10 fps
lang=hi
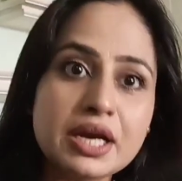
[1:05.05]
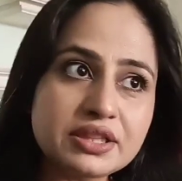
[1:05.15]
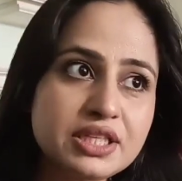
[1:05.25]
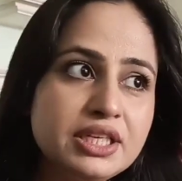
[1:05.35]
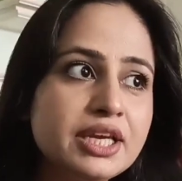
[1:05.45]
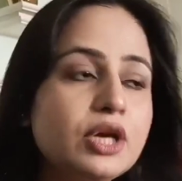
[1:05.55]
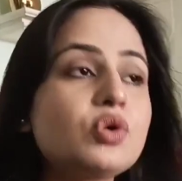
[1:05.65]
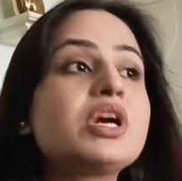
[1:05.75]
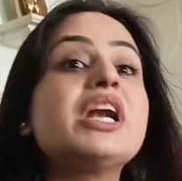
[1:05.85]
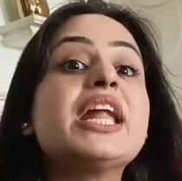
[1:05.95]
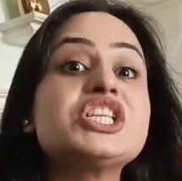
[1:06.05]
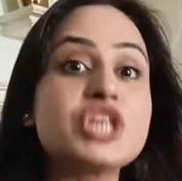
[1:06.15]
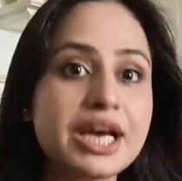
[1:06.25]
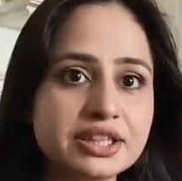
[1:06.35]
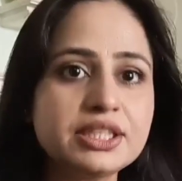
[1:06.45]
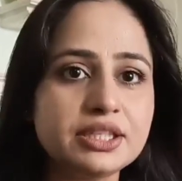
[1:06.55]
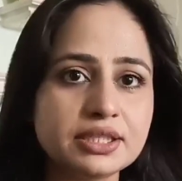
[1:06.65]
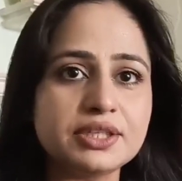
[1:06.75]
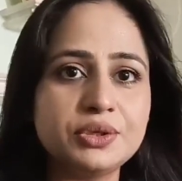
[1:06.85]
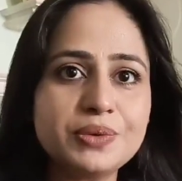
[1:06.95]
करती हैं और करना चाहती
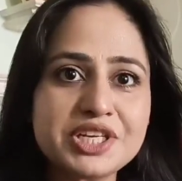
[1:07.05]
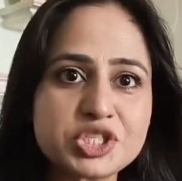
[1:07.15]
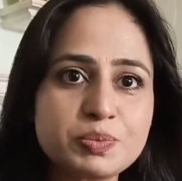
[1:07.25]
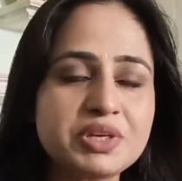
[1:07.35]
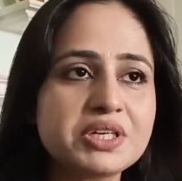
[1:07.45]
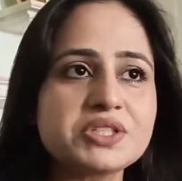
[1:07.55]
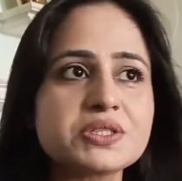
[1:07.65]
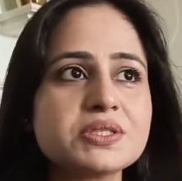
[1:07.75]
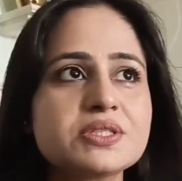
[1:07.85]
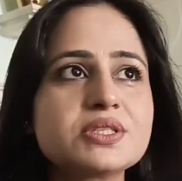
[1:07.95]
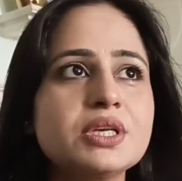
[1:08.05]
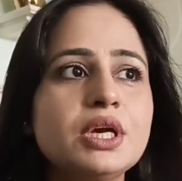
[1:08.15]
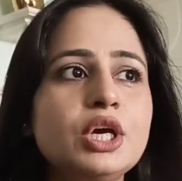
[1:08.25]
हैं यू नो एस्पिरेशंस